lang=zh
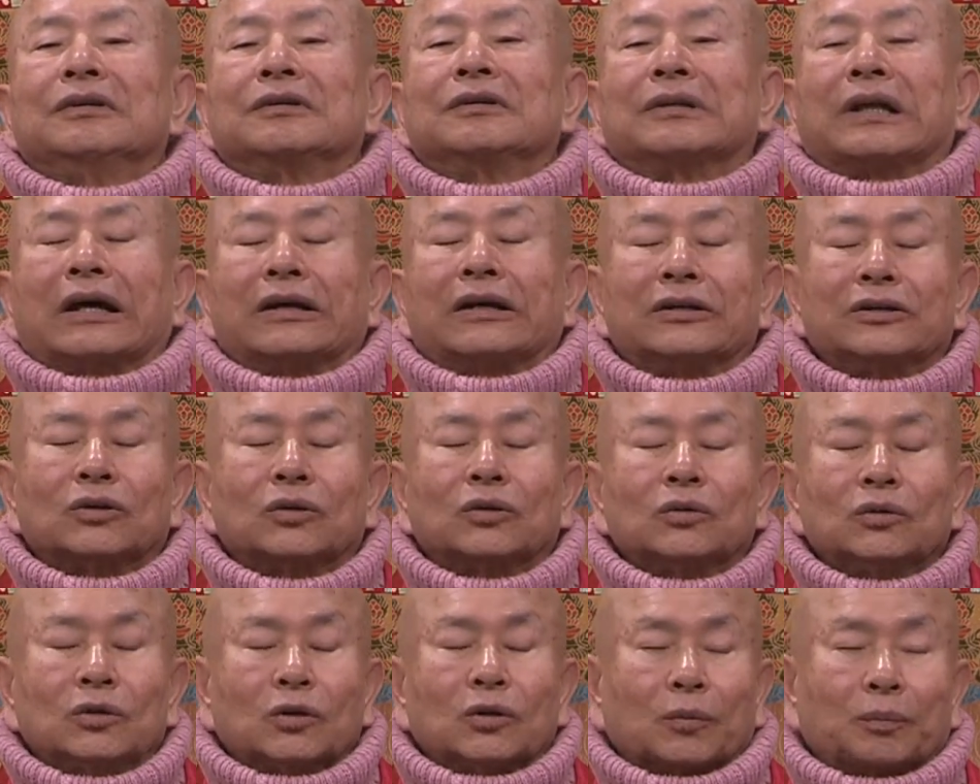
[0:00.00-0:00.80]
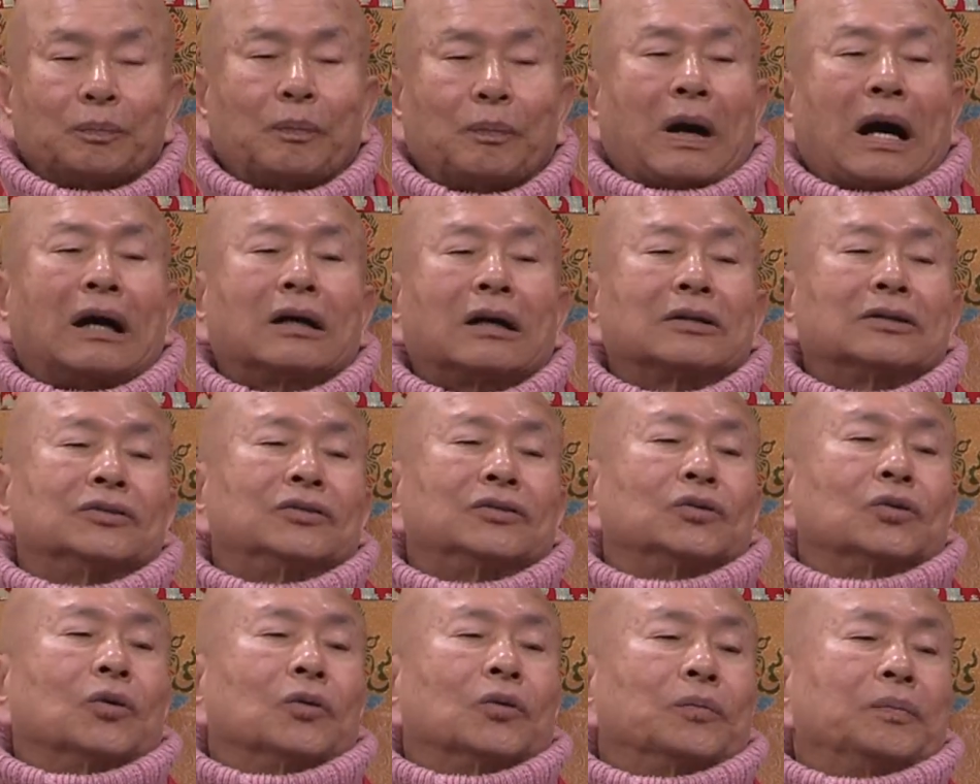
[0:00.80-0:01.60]
他一共有八个
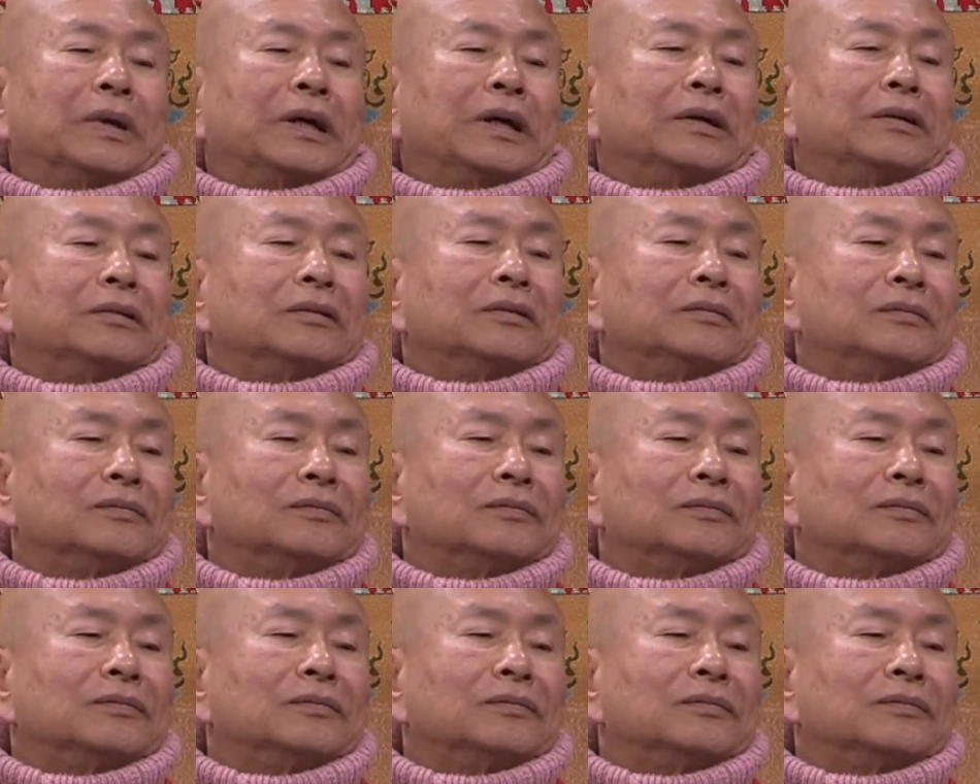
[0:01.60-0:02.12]
手背，